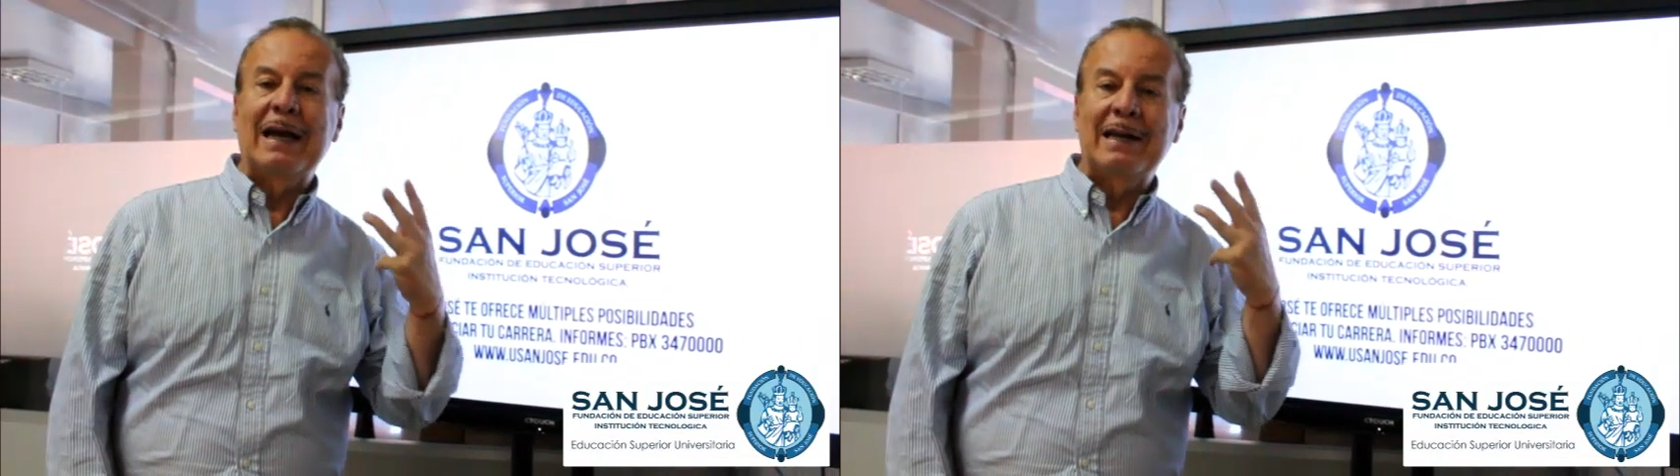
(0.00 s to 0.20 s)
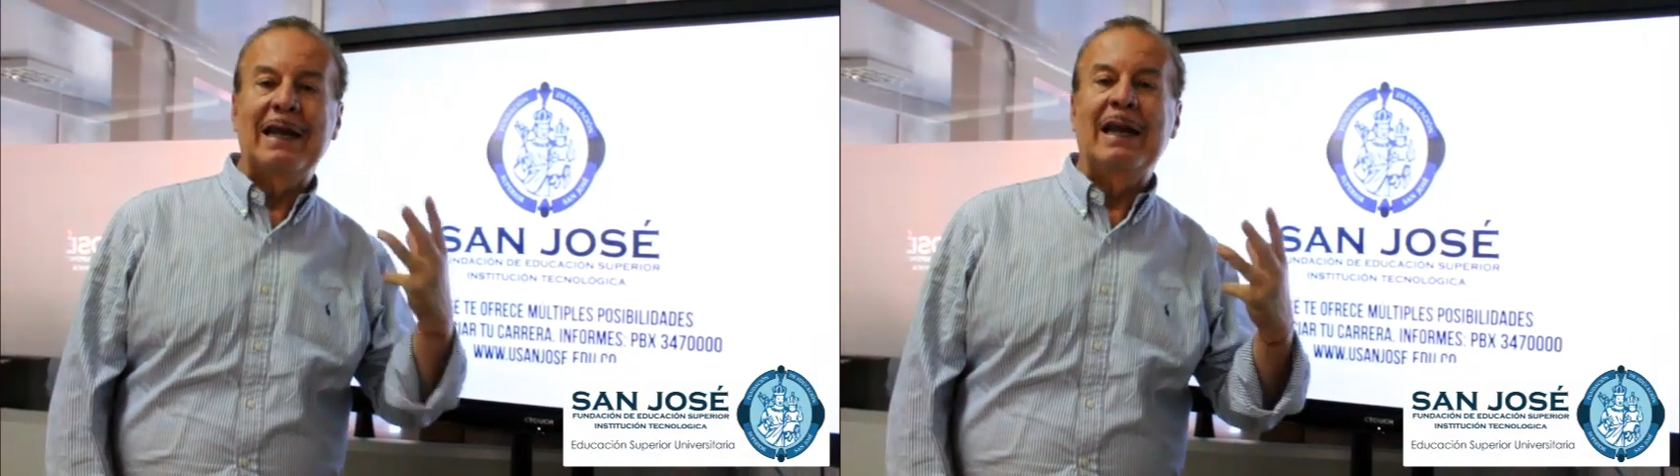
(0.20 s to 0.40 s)

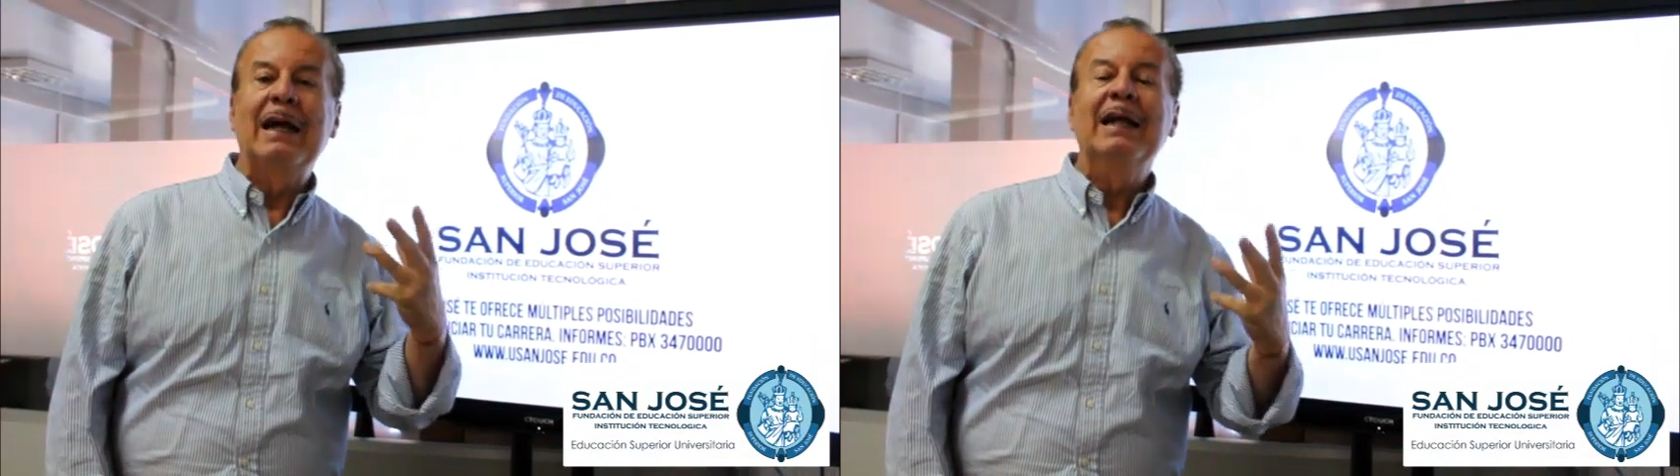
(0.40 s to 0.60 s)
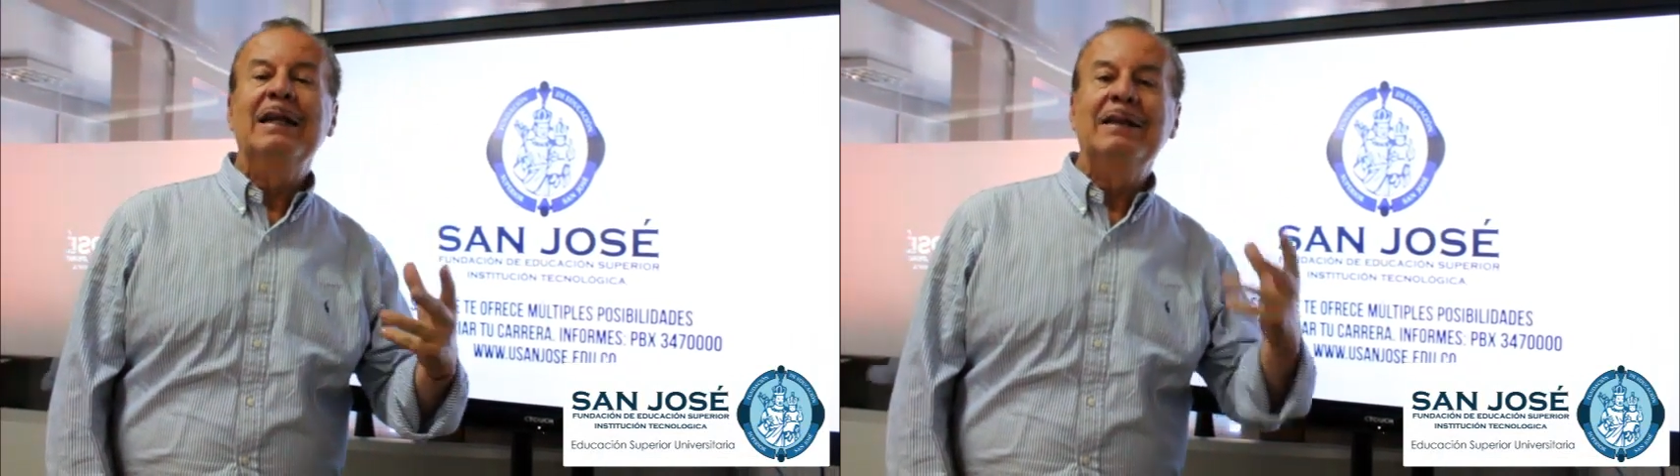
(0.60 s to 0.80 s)
carrera
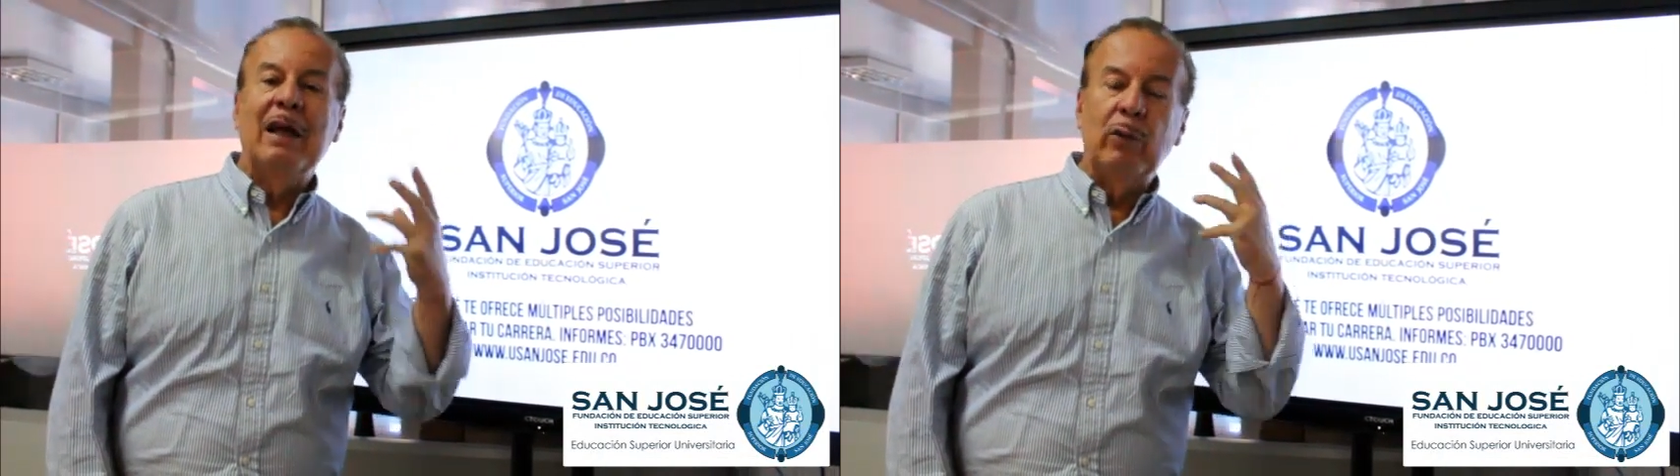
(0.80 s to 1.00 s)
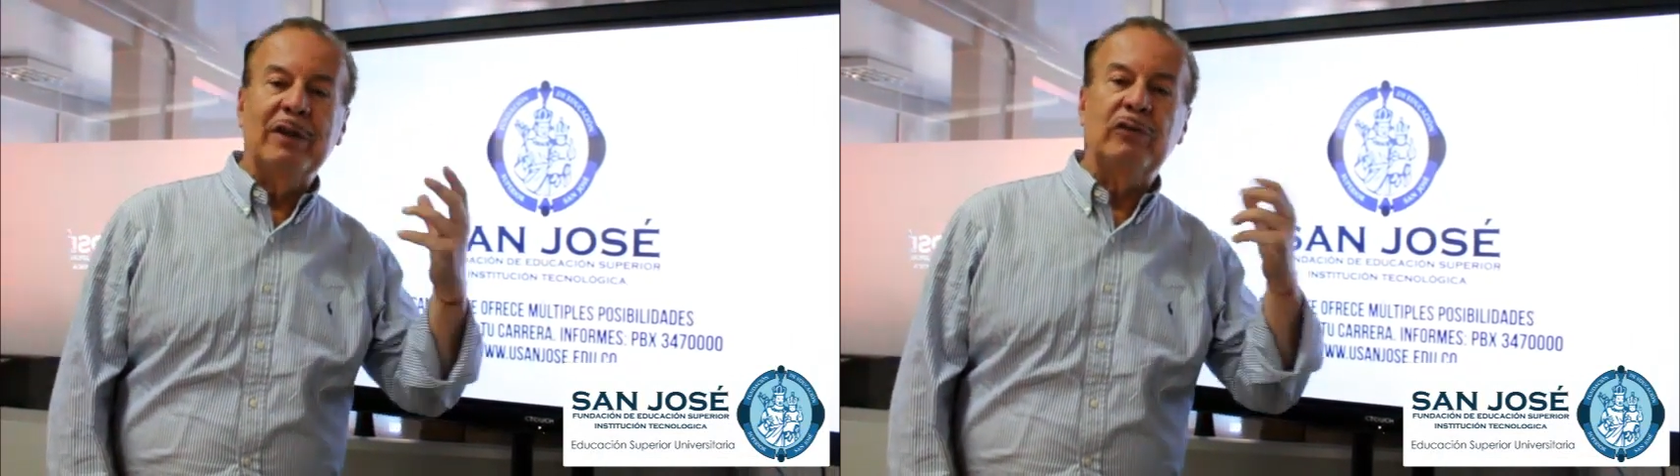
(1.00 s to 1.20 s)
de
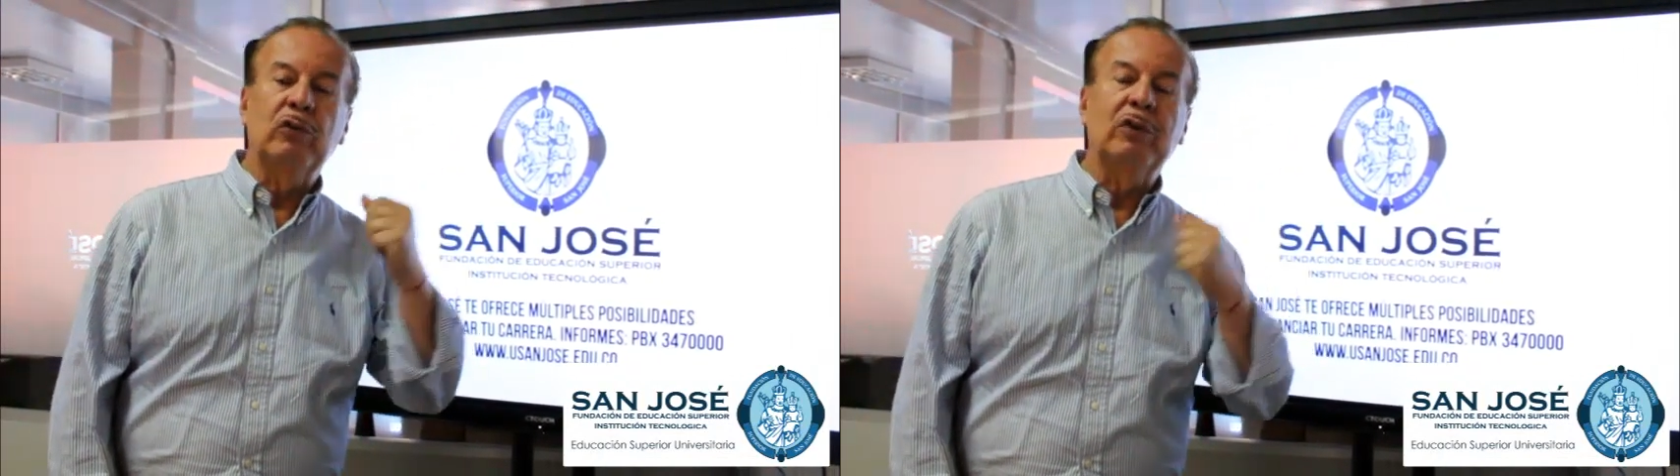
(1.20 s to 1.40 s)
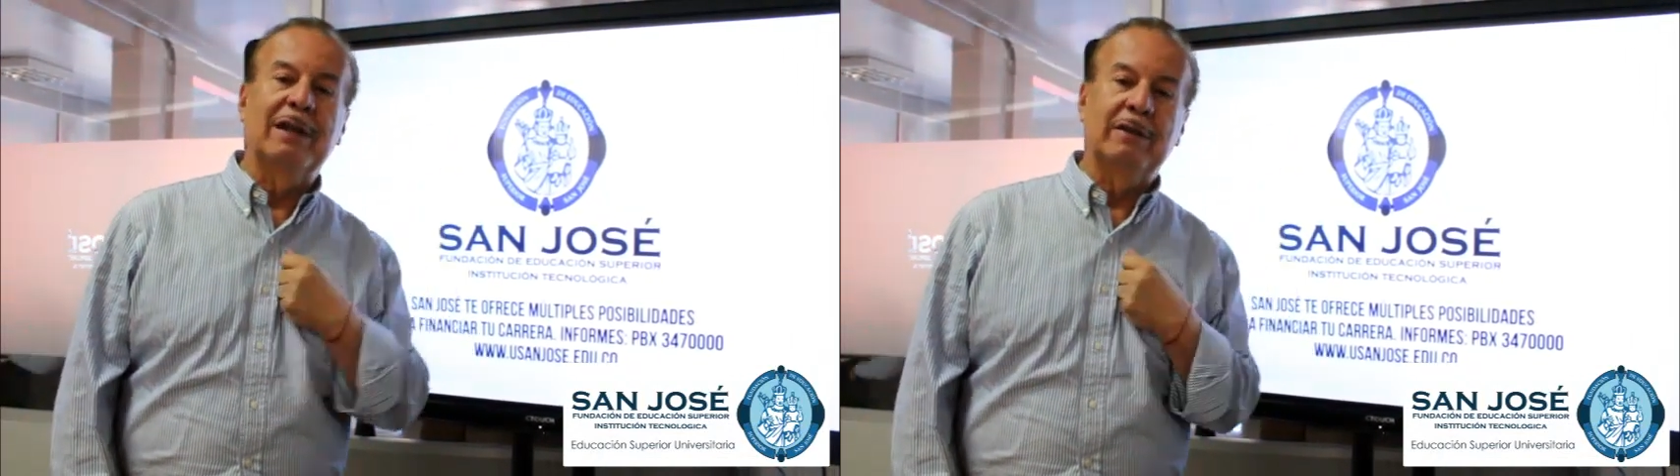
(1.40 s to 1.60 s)
un
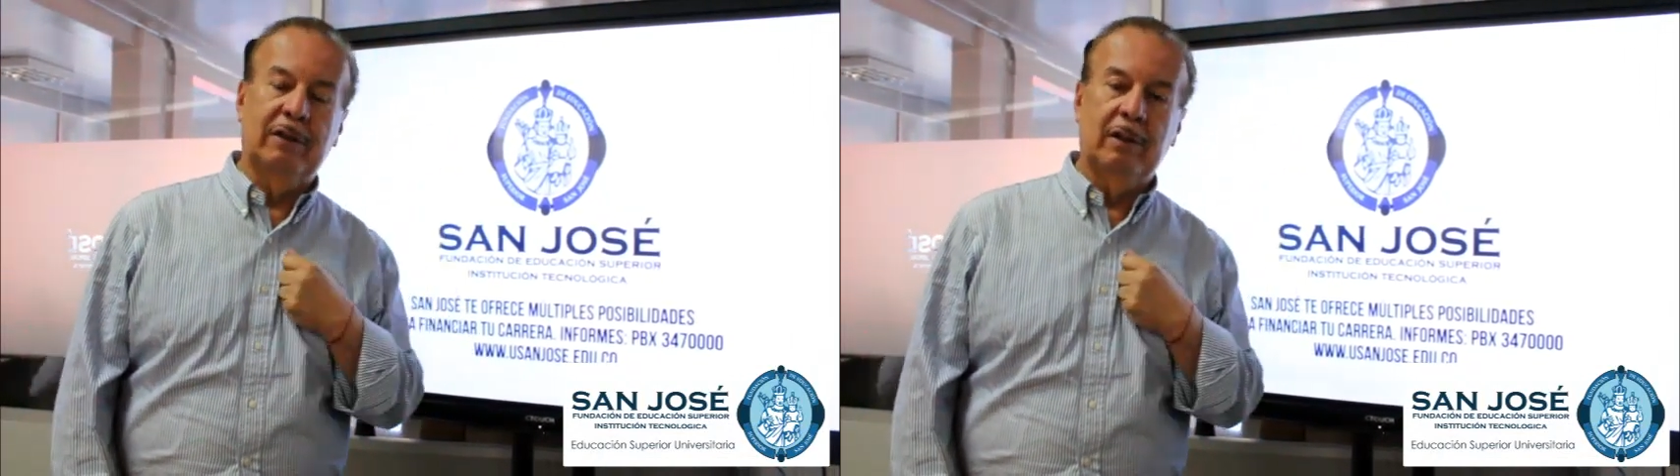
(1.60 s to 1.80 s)
estudiante.